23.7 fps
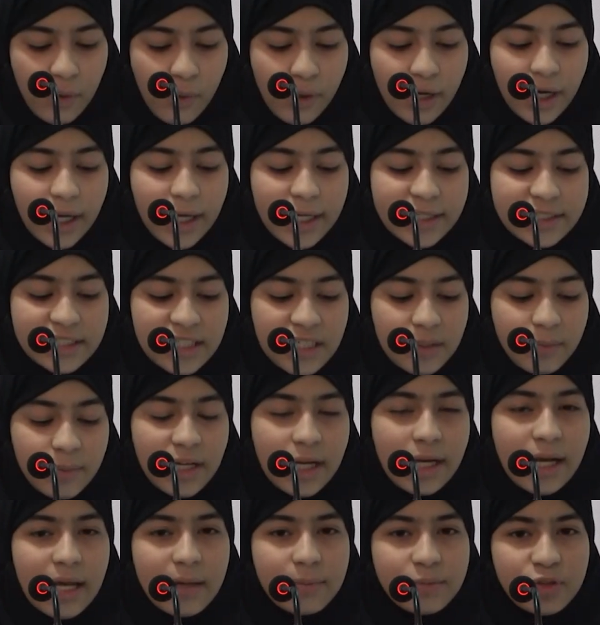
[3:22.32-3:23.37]
ورقتي من
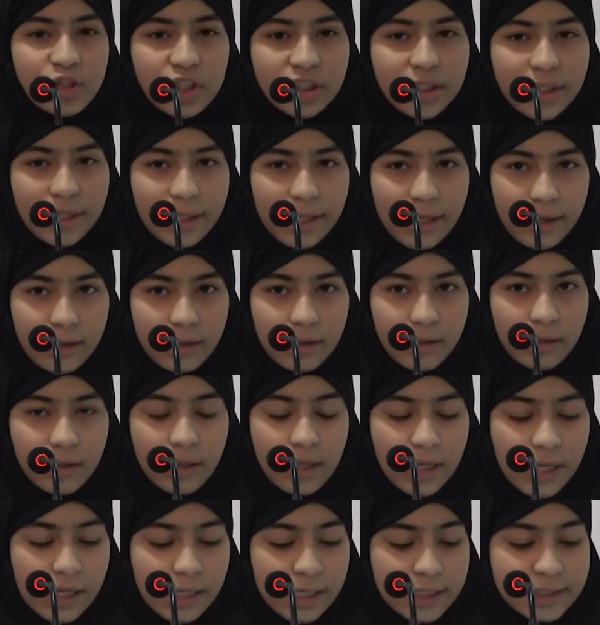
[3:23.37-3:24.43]
الأبجدية
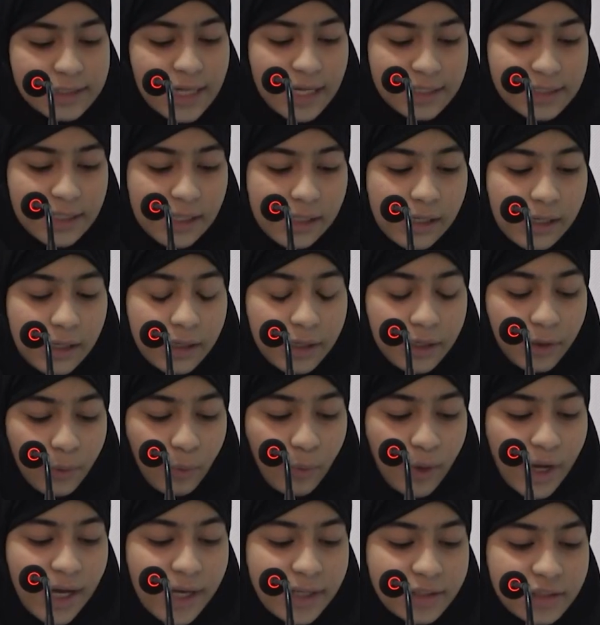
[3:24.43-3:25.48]
لتحزن
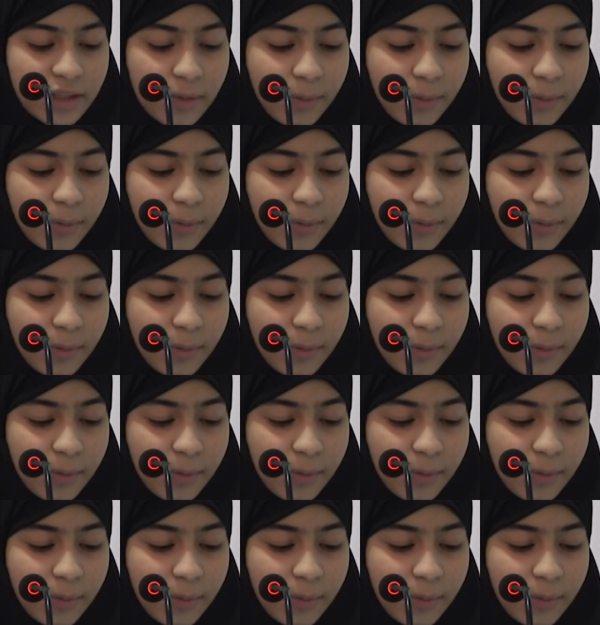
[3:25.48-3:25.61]
الرواية